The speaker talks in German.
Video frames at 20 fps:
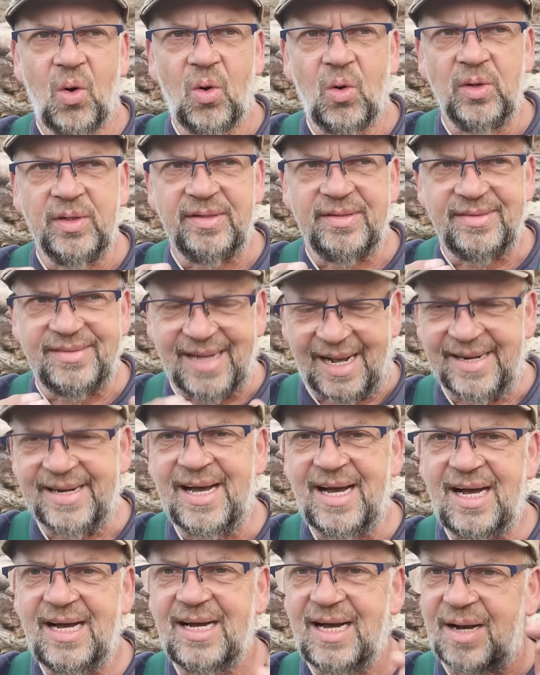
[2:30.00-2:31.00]
Und
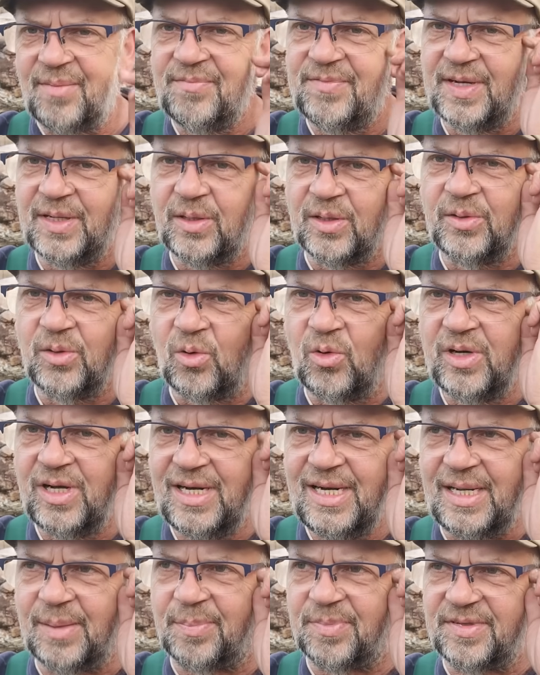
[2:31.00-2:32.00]
danach haben wir dann auch
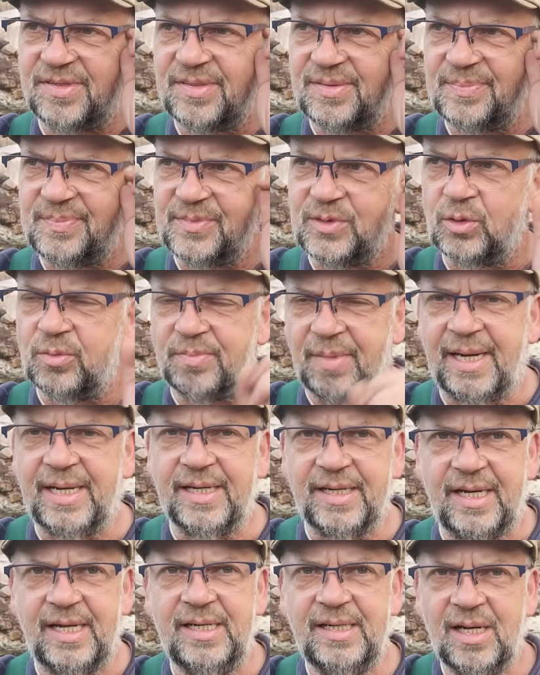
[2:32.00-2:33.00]
gelebt. Und
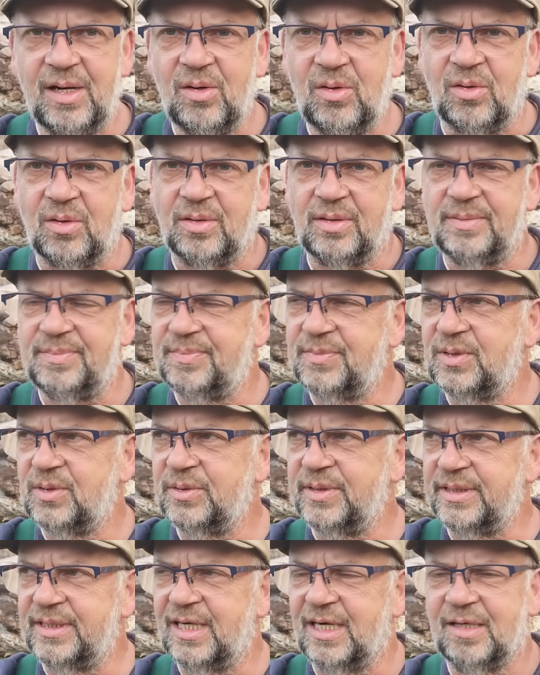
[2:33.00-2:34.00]
meine Kinder auch.
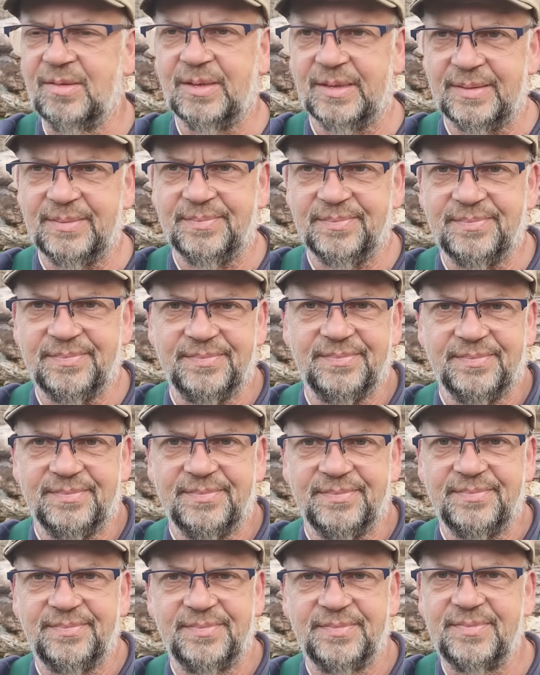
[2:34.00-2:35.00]
Und ich habe
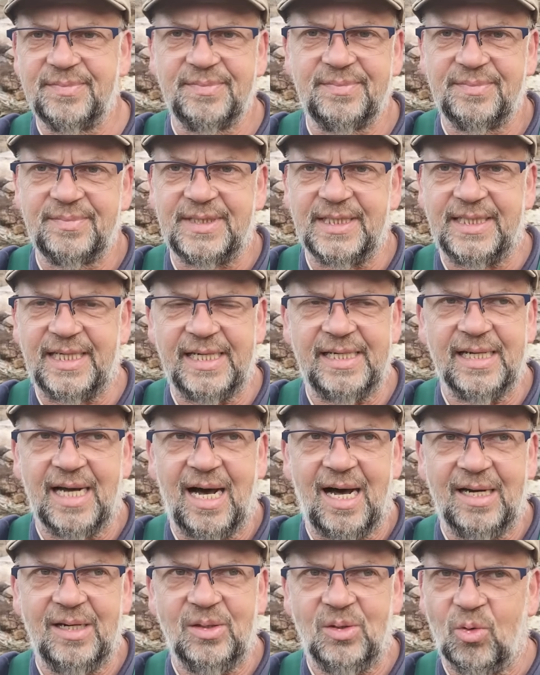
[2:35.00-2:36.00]
die
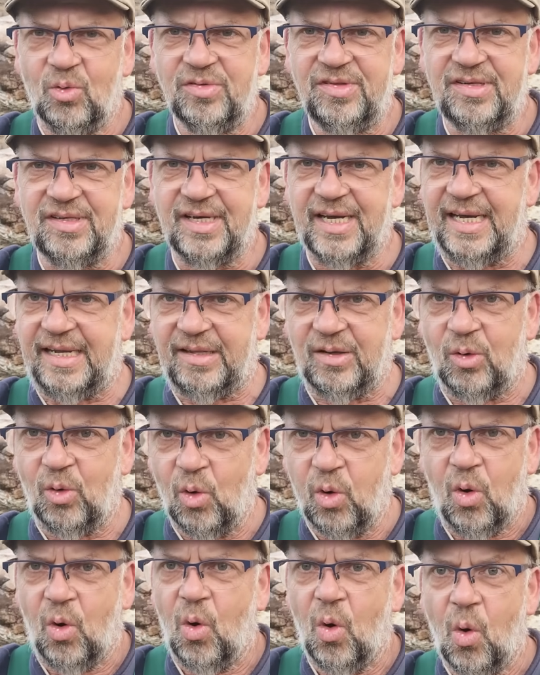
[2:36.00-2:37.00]
Kinder alle groß gekriegt.
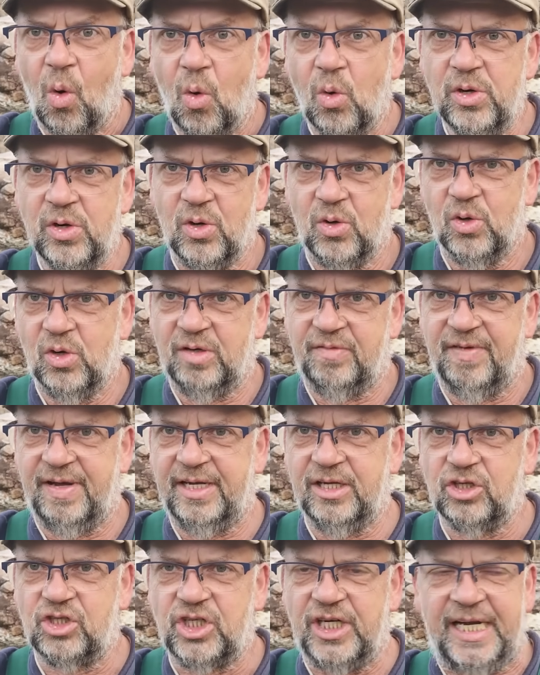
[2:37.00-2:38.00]
Oh, ohne
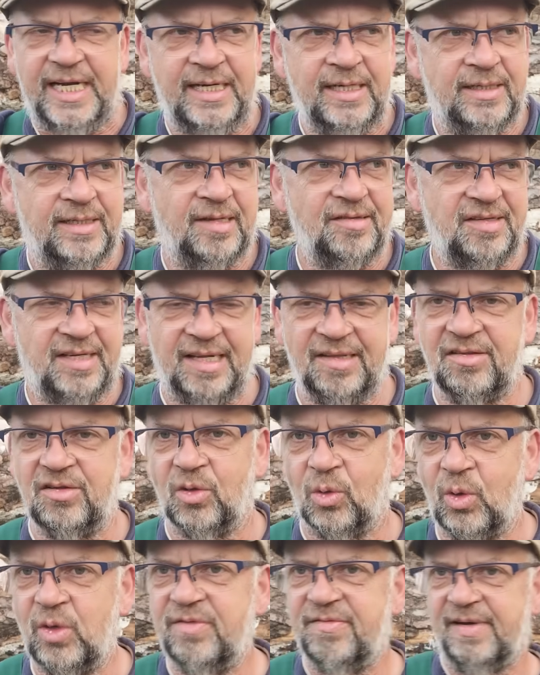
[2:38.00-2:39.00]
irgendwelche Schäden, dass sie jetzt
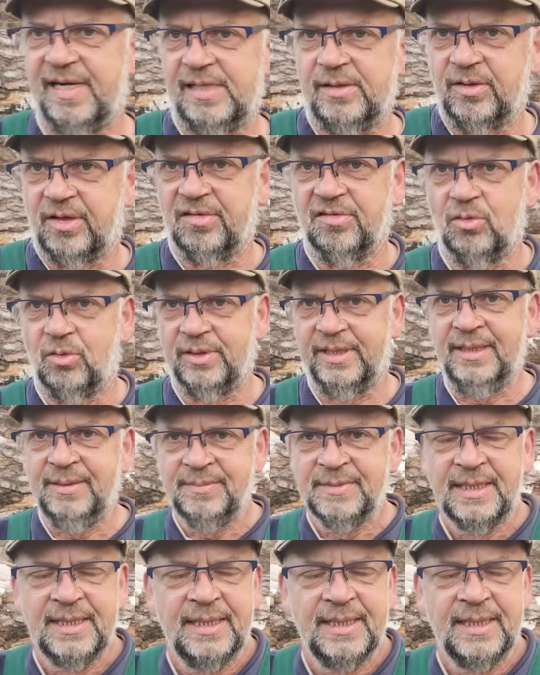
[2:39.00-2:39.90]
grün werden oder so. Ne?